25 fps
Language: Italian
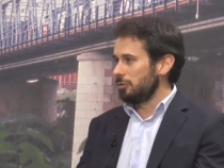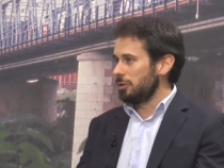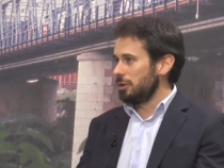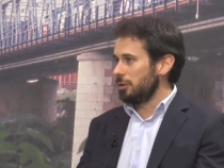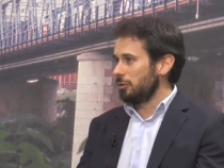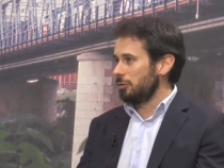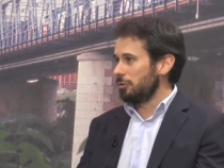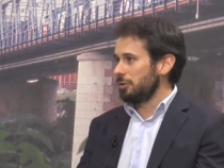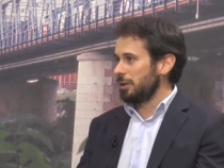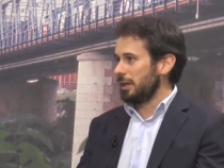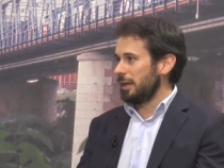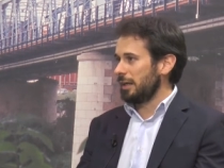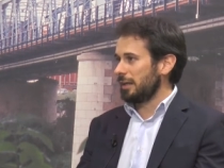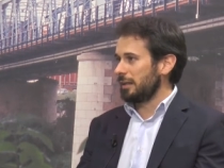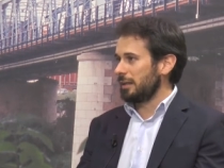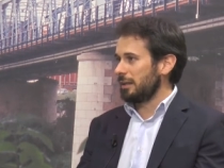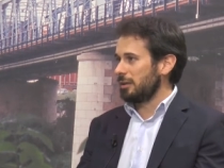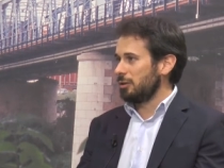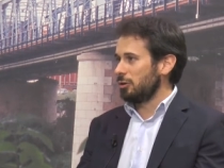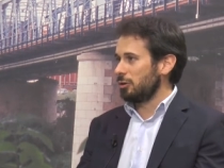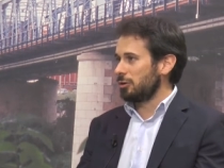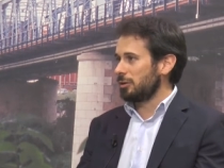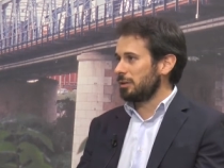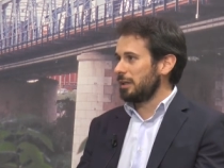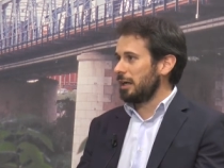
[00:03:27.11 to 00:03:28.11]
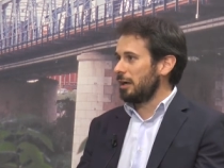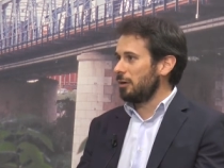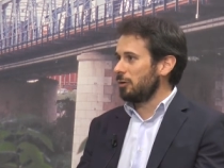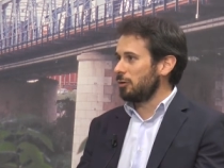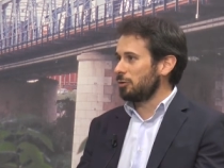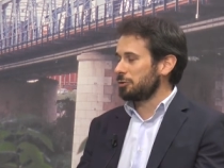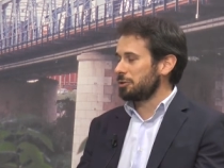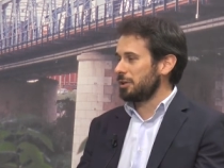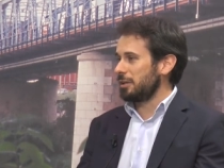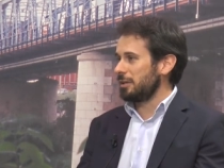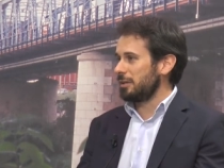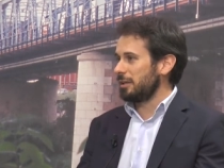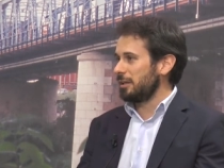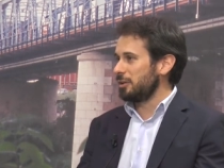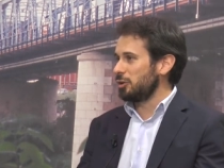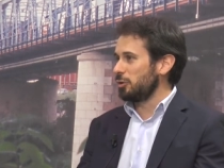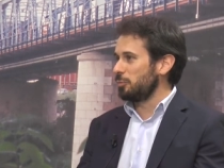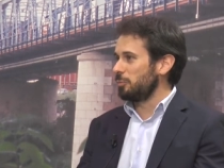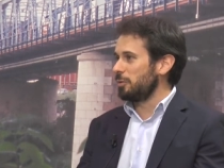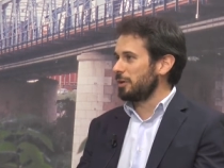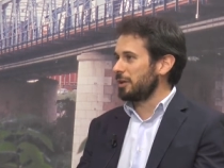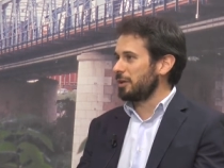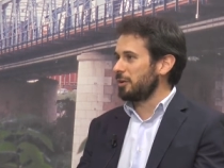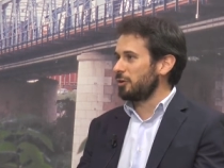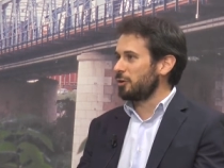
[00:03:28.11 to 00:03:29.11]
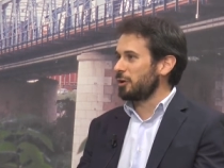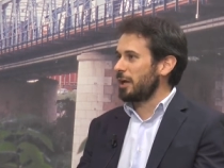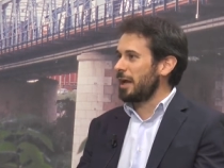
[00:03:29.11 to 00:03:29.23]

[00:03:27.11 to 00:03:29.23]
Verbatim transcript: dico neanche lockdown cosa intendo perché